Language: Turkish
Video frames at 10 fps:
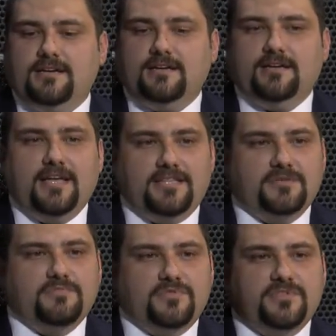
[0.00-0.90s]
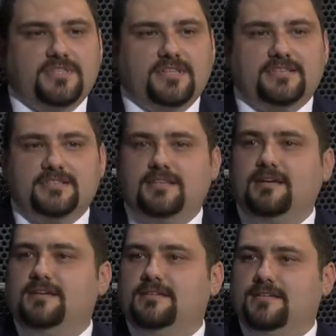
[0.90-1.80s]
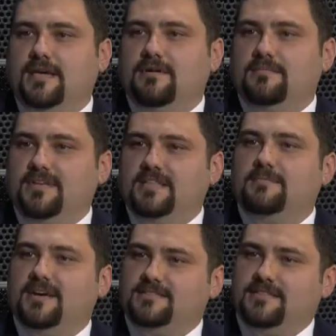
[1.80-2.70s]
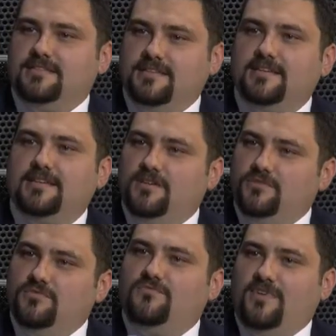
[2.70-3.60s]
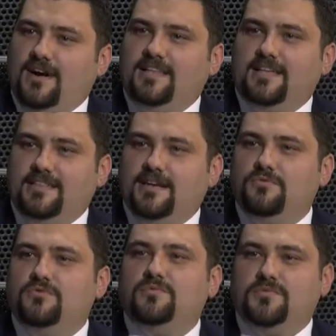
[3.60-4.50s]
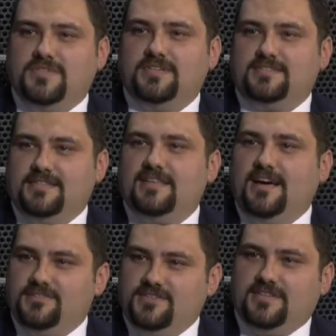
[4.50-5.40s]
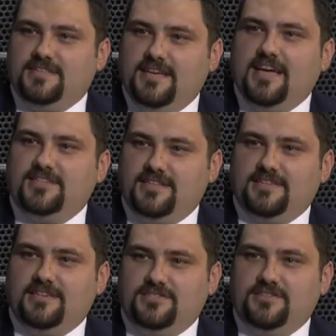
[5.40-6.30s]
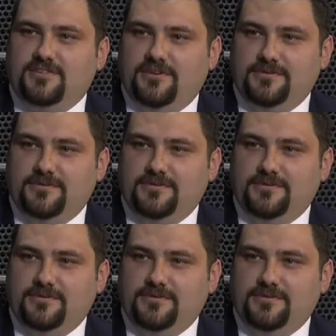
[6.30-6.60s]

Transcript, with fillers: e, etkin projenin aslında Kemal Bey'in de bahsettiği tüm faaliyetler bu grup içerisinde de aynı şekilde gerçekleştiriliyor.